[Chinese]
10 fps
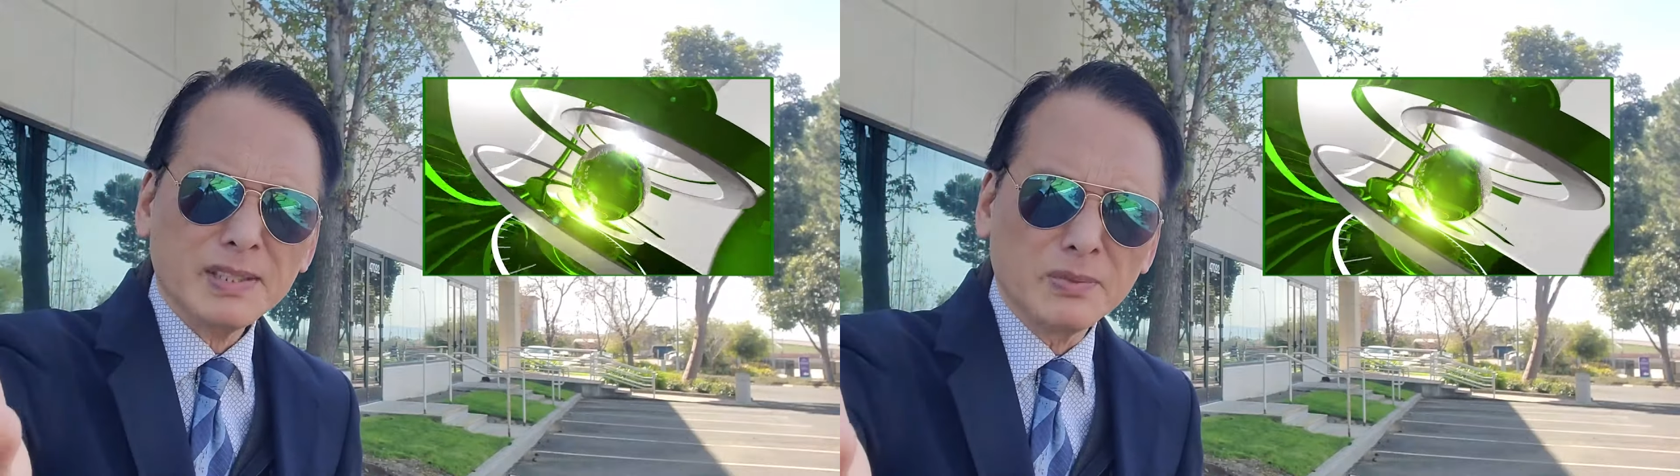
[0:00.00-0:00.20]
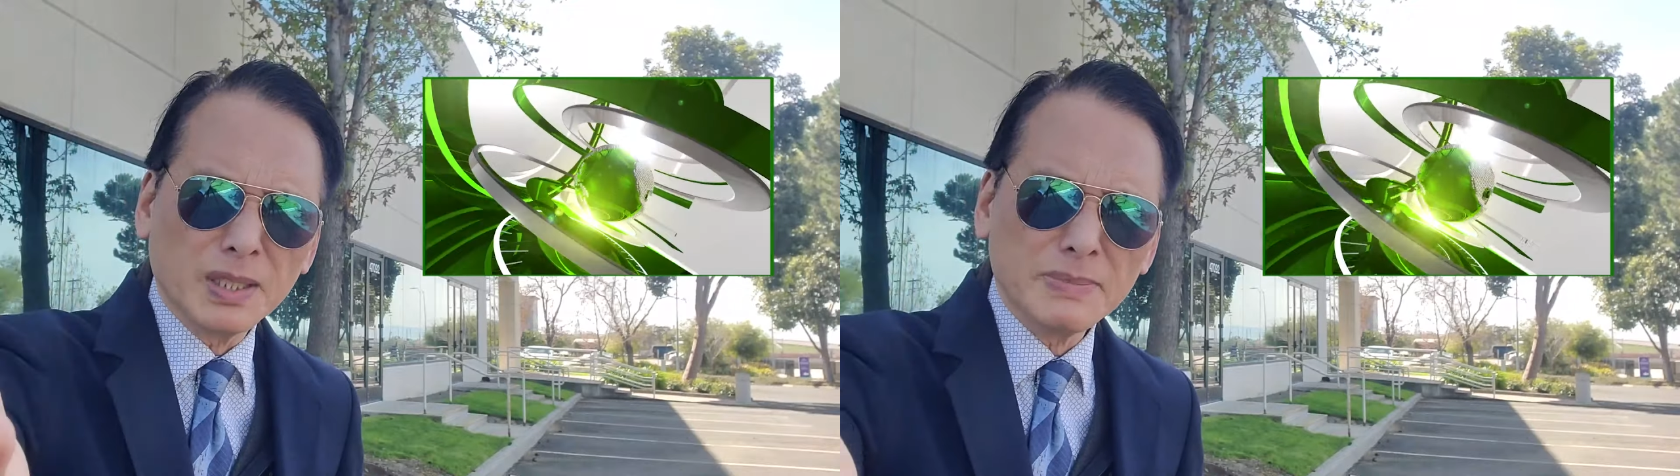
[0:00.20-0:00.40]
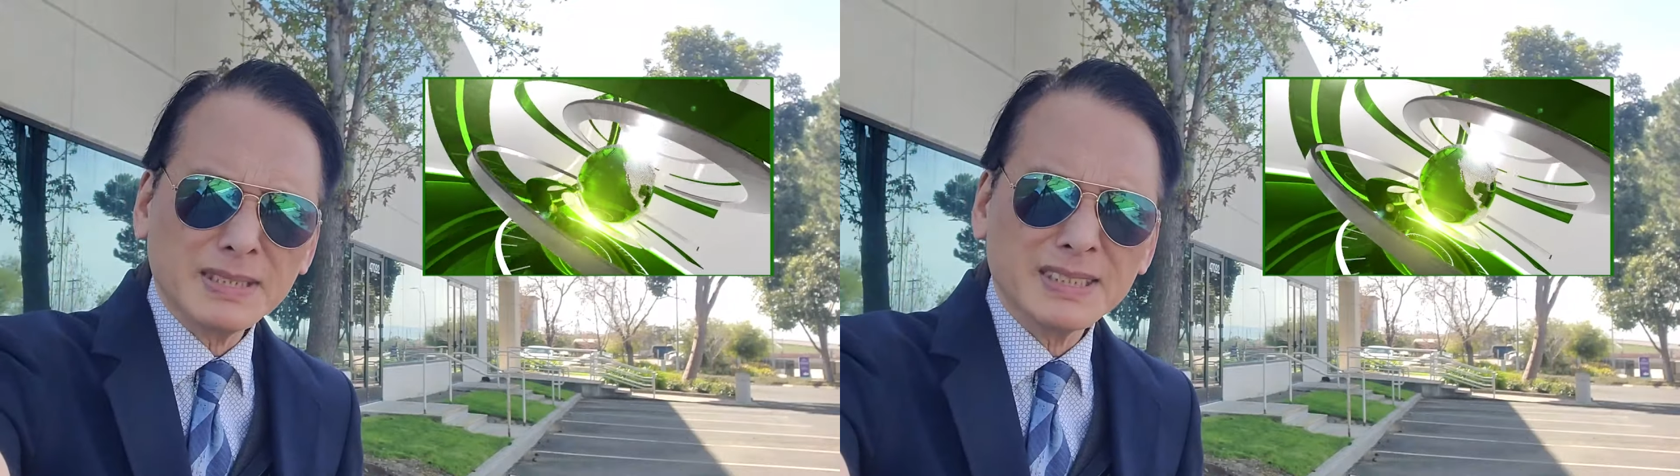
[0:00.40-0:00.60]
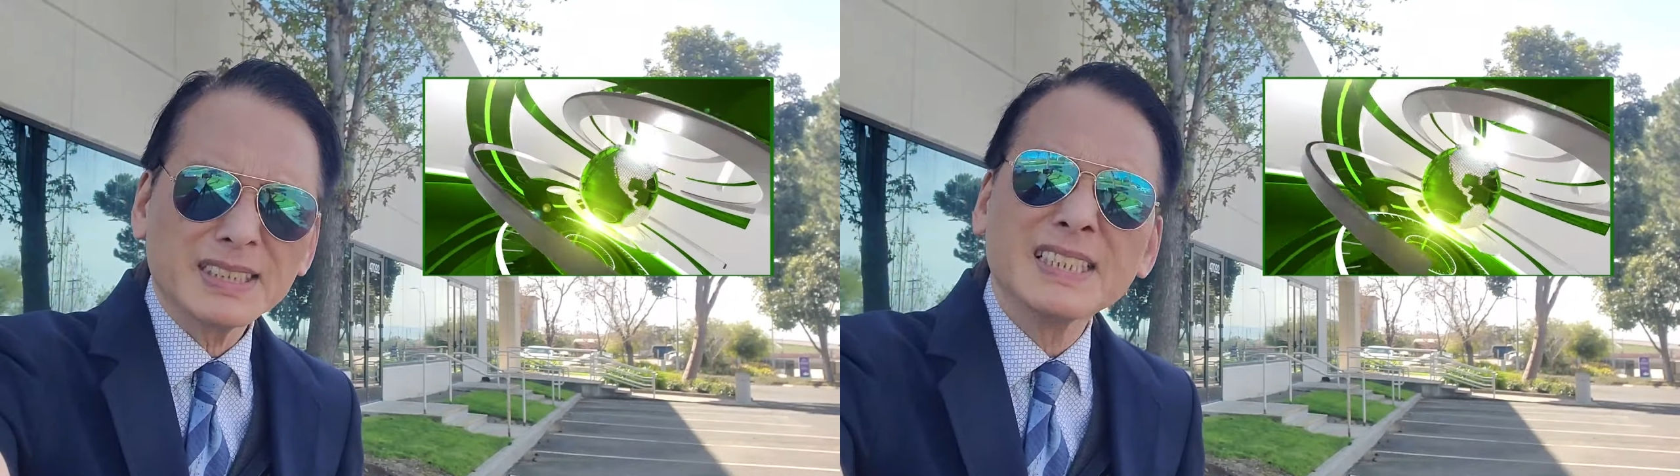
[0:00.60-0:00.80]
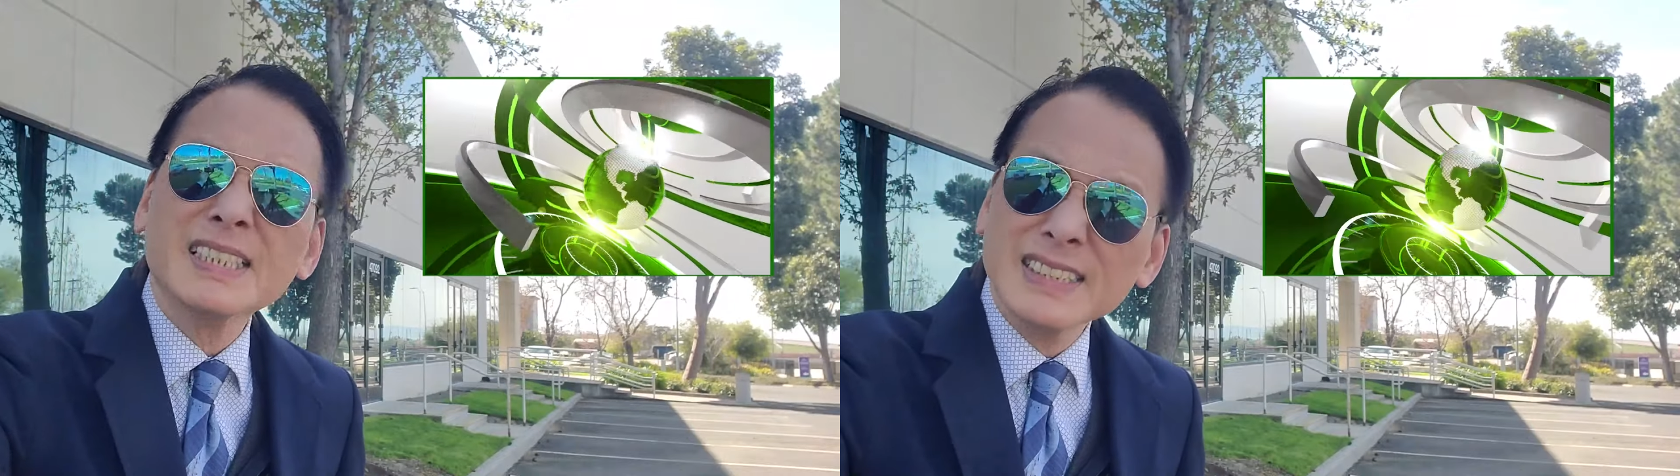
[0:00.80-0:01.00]
我们
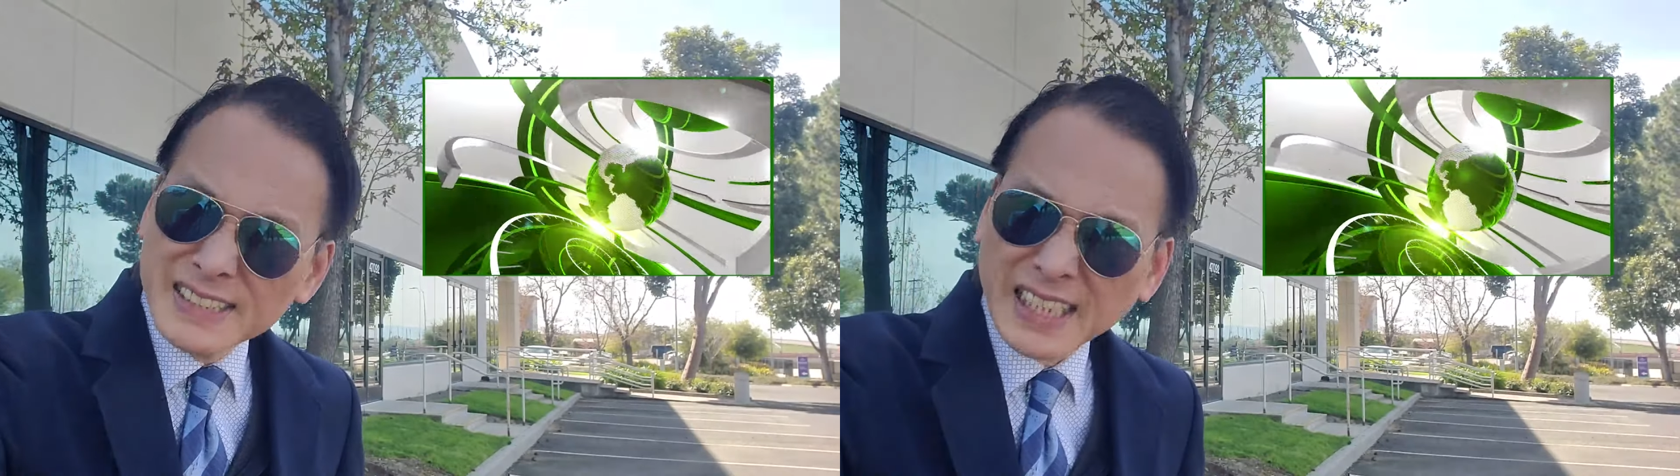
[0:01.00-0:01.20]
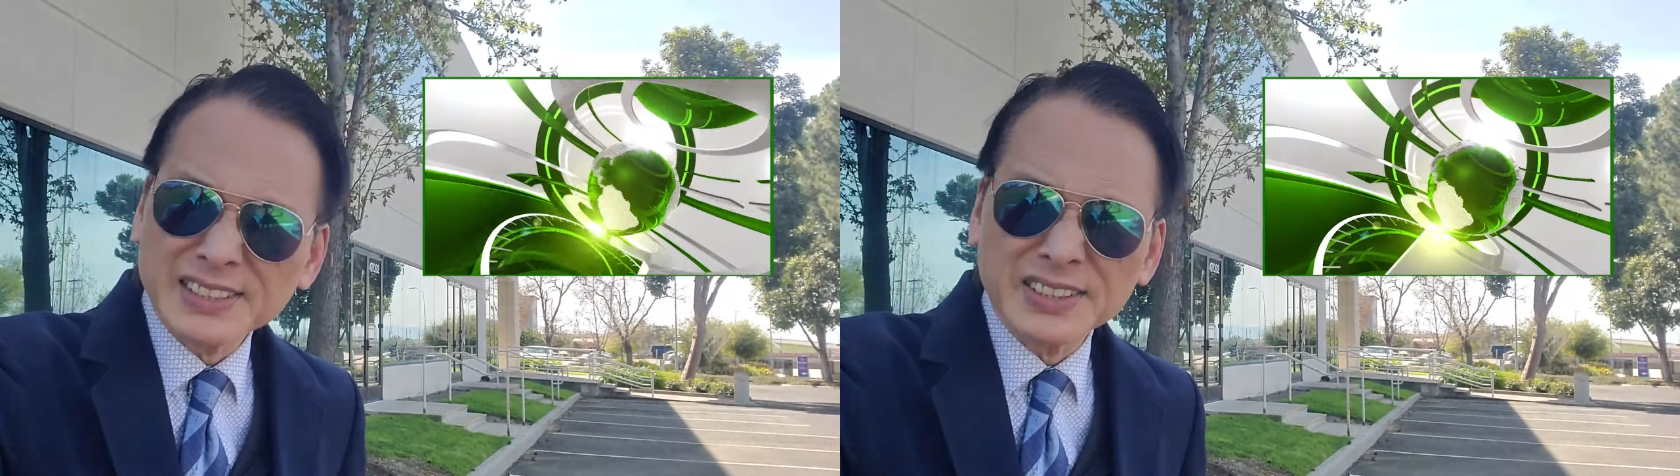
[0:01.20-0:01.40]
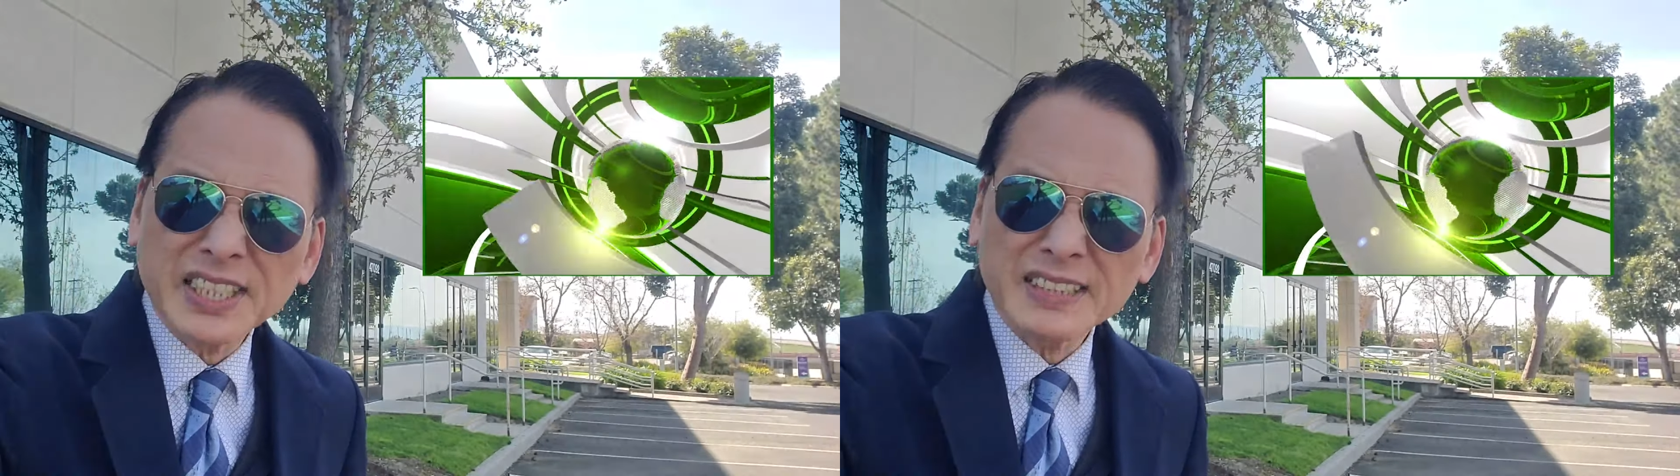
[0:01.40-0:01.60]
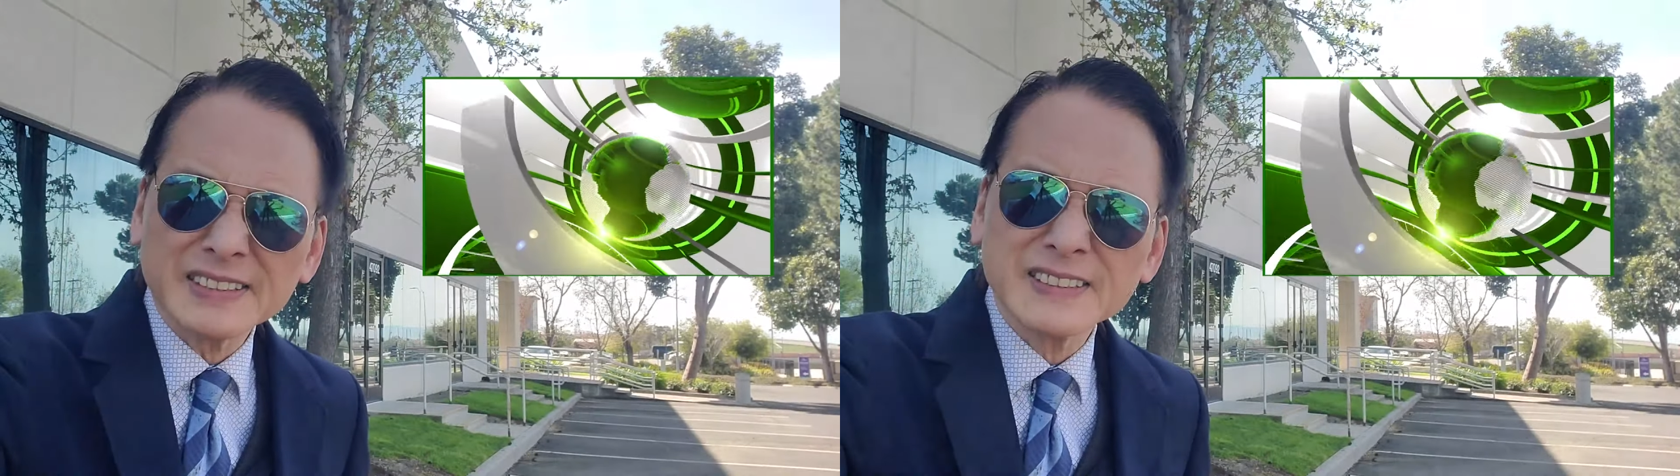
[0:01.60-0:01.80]
下次见。